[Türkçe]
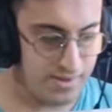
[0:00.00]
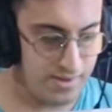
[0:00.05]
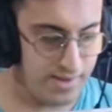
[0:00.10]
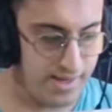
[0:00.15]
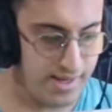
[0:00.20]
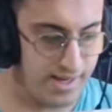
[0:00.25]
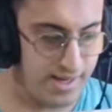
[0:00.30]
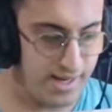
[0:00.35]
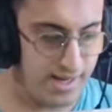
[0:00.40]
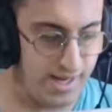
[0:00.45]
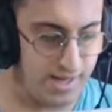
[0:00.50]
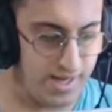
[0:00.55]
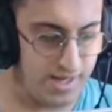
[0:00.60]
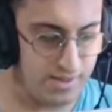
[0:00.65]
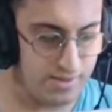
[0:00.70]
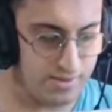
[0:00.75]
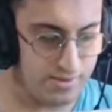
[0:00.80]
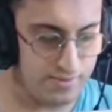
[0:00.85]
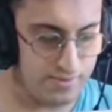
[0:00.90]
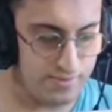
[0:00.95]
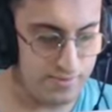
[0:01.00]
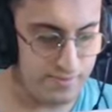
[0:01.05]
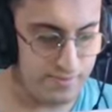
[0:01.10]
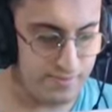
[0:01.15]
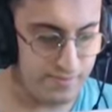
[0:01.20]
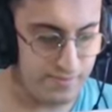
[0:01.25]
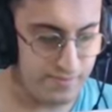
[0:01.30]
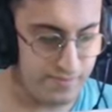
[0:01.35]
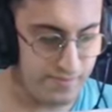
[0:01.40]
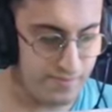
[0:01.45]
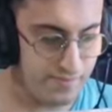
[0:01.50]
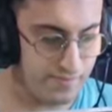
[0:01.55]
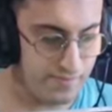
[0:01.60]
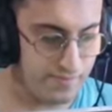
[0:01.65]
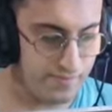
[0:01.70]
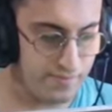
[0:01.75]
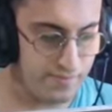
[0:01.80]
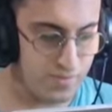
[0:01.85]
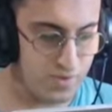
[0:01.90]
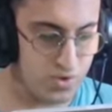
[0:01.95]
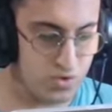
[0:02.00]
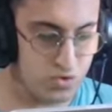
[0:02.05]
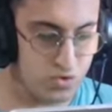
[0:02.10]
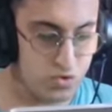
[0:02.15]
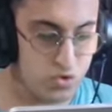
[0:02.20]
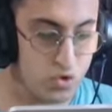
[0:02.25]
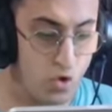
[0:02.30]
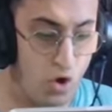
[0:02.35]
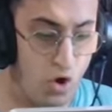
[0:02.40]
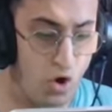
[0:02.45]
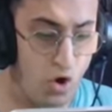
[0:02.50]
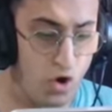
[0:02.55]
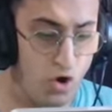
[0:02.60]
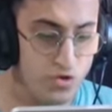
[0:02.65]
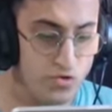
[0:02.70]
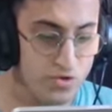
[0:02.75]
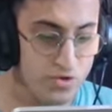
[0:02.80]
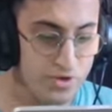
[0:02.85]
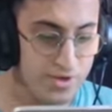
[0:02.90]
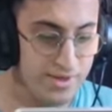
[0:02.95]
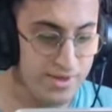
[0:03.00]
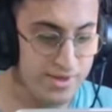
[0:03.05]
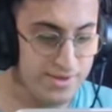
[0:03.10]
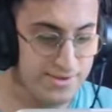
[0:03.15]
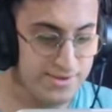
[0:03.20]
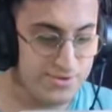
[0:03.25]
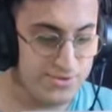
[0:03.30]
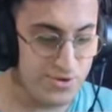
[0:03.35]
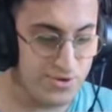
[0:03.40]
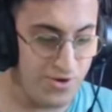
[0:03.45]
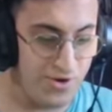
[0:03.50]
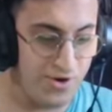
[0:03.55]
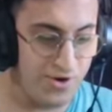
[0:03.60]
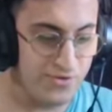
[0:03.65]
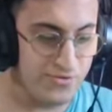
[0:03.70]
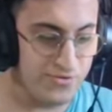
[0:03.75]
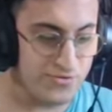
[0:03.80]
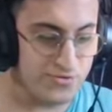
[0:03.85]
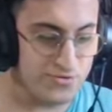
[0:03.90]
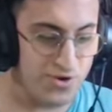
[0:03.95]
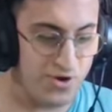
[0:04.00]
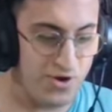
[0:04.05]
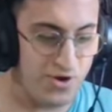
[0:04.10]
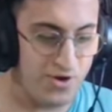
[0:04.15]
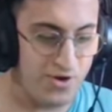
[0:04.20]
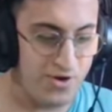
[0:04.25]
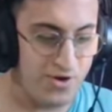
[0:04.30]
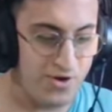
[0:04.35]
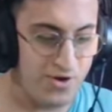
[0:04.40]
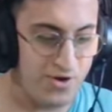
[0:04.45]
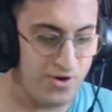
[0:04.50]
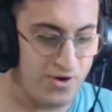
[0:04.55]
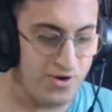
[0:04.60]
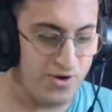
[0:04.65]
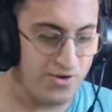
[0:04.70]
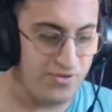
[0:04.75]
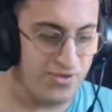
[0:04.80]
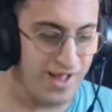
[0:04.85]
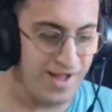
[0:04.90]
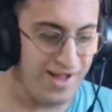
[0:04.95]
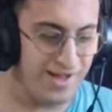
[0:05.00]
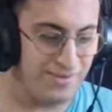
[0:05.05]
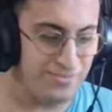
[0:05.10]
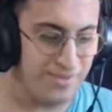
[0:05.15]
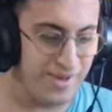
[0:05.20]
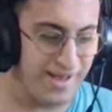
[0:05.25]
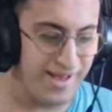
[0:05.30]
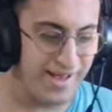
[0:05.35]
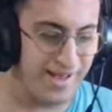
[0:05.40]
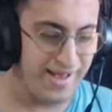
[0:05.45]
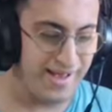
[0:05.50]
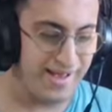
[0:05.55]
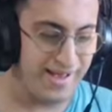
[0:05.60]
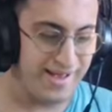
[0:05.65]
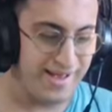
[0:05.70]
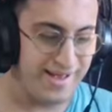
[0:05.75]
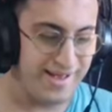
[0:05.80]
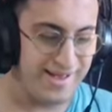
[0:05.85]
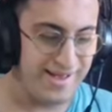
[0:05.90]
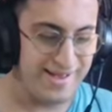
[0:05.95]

Helal. Aa Ozan'a kurtası kurtası. Son. Son. Son. Ah be.